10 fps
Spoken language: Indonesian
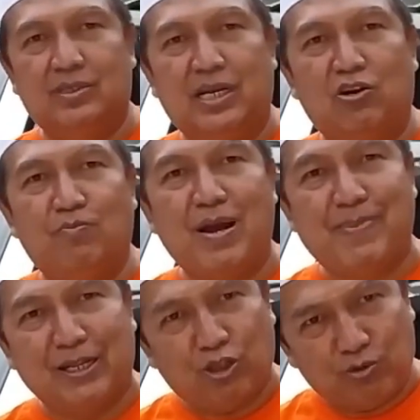jangan lupa
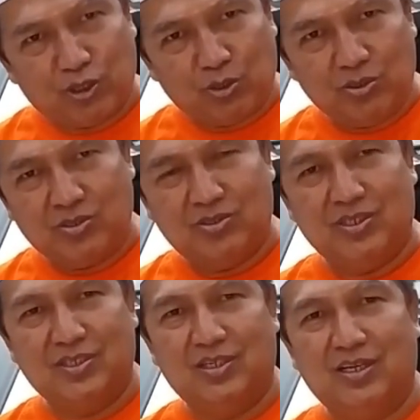pantau terus
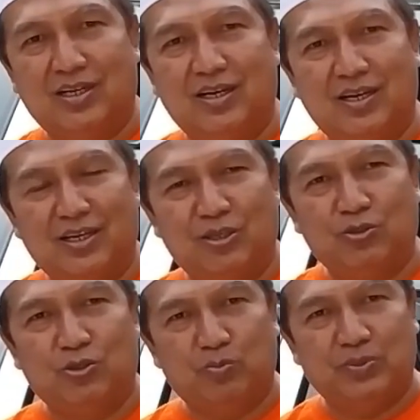uh,
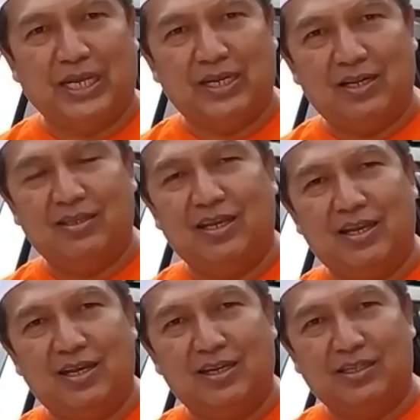YouTube
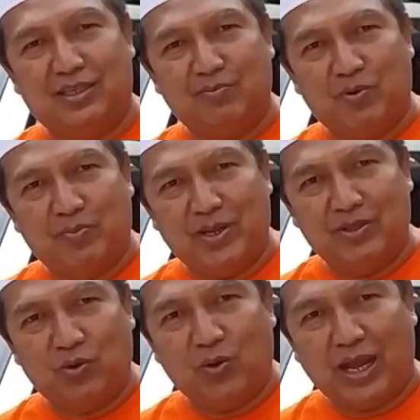channelnya Rizky
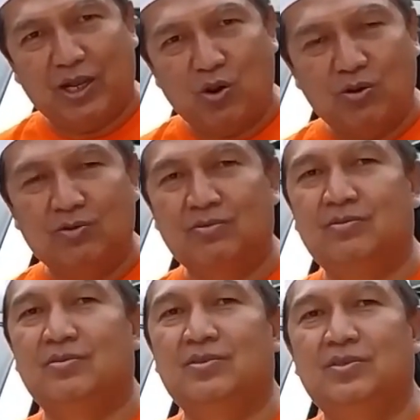Mobil Tulung Agung
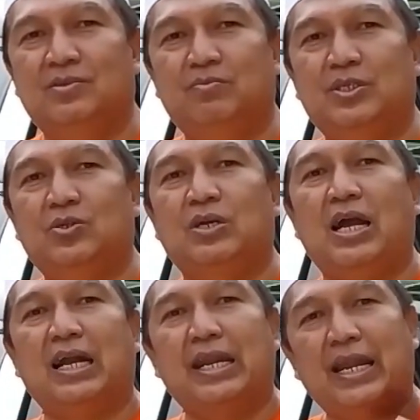besok
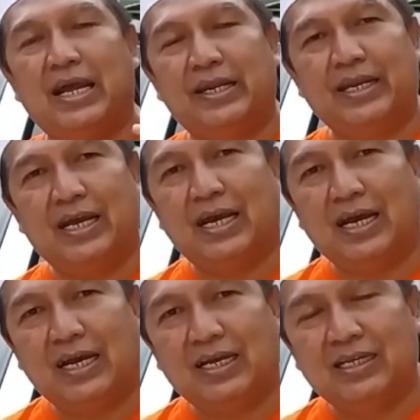akan ada